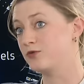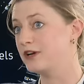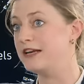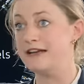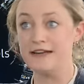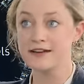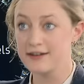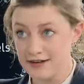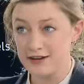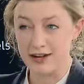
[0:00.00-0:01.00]
كبيرا
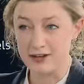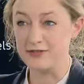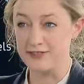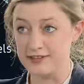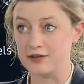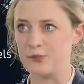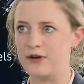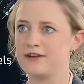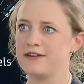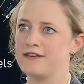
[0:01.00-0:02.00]
بينما استضعف
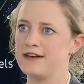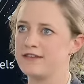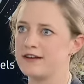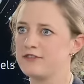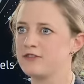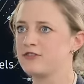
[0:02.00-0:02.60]
حزب